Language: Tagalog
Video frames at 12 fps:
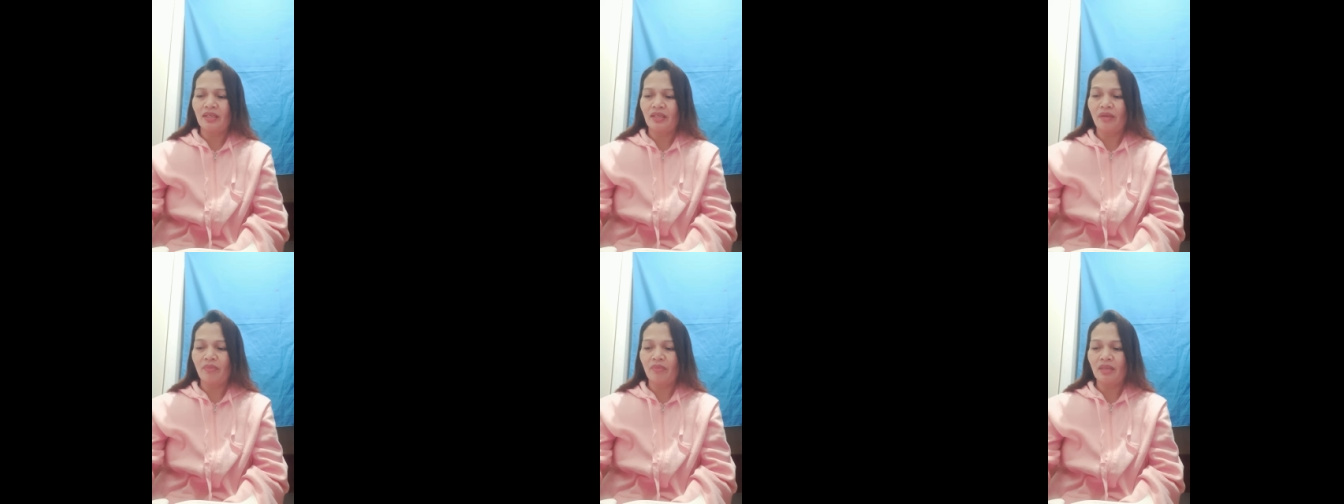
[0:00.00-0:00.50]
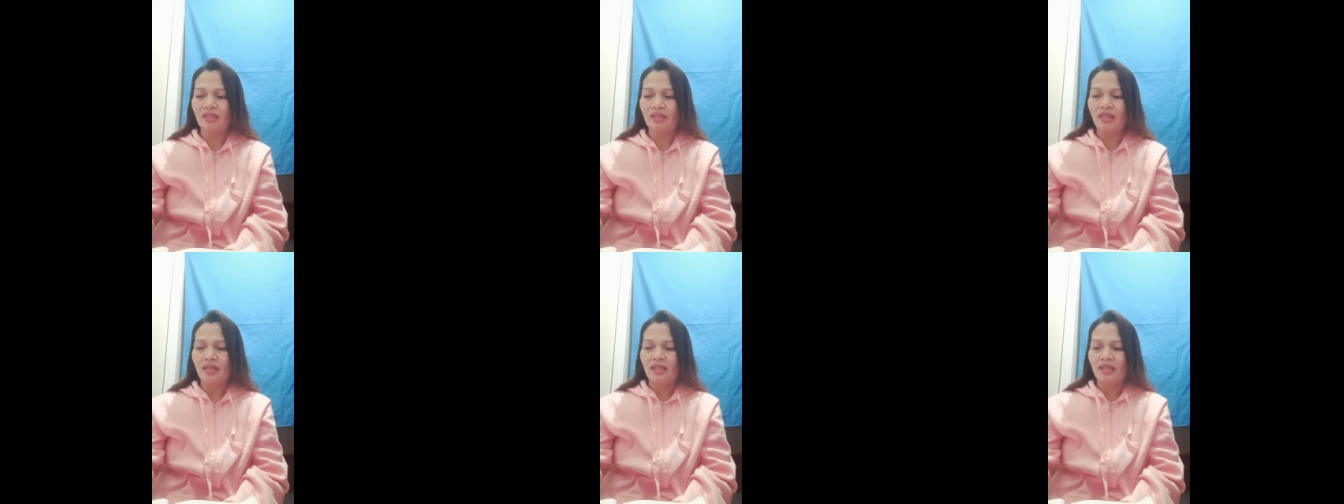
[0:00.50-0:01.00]
namin
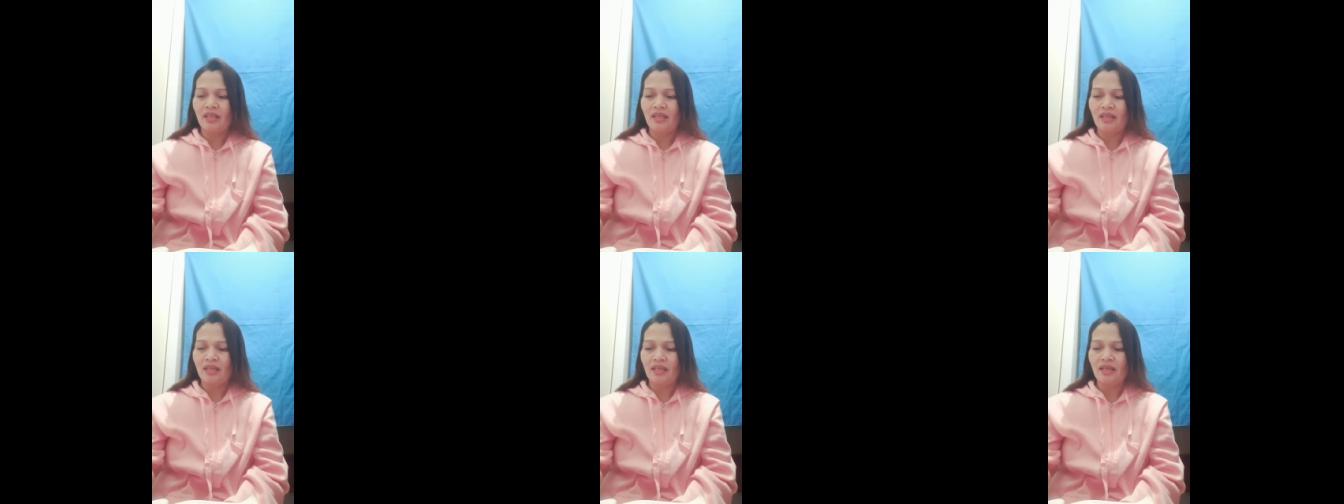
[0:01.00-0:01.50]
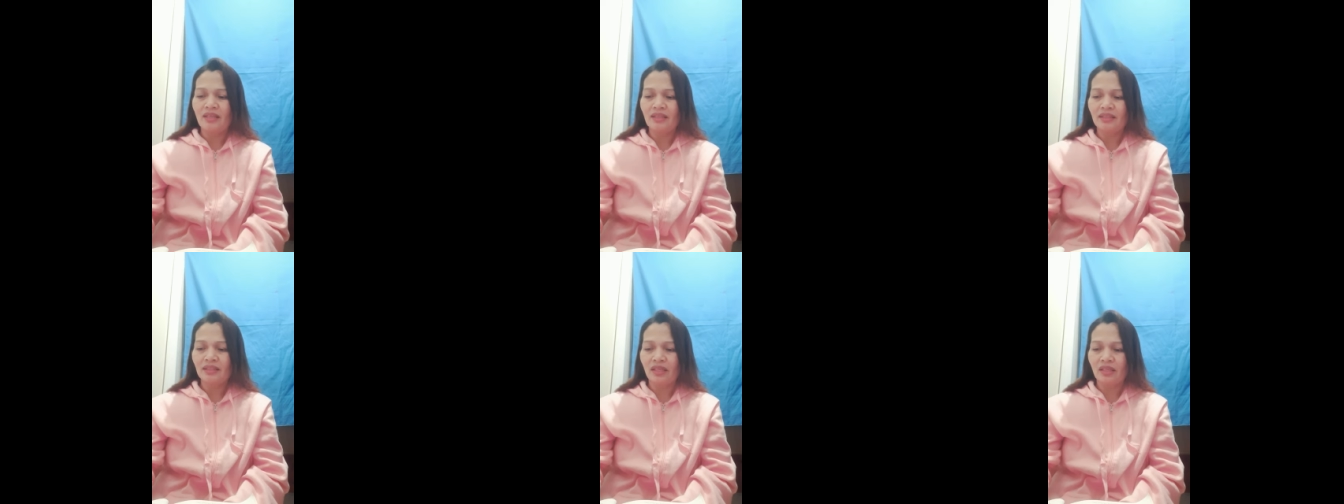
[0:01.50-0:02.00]
na nangyari
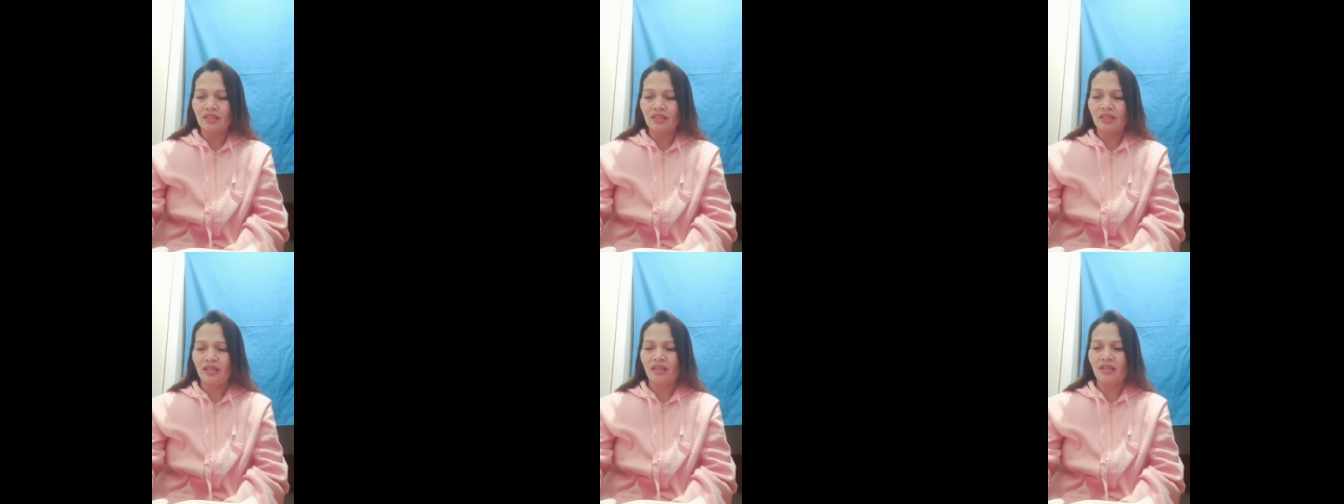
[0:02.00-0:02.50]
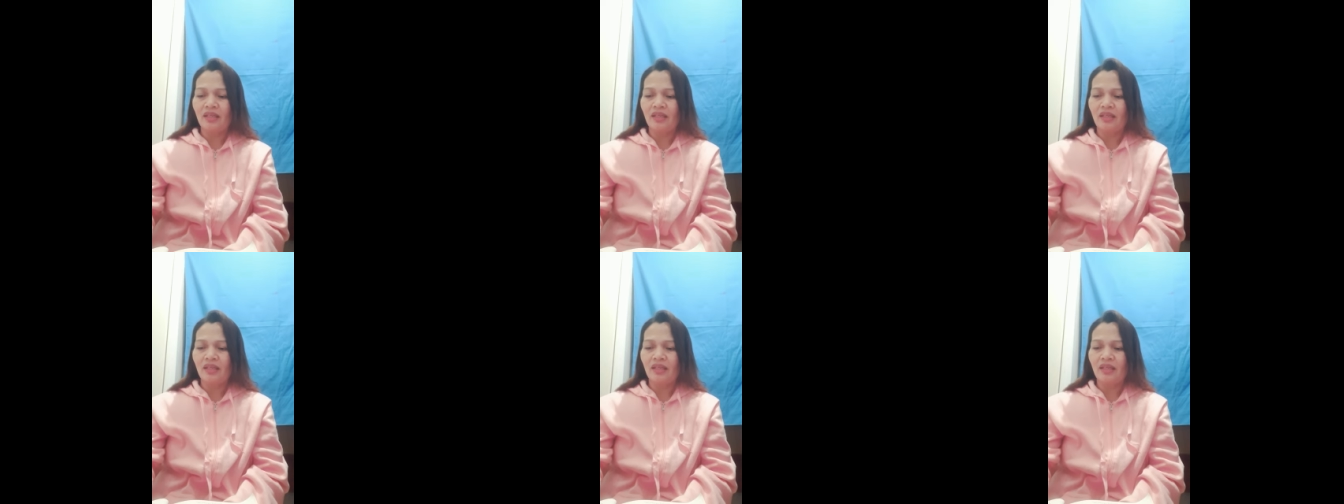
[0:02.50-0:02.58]
sa Asia,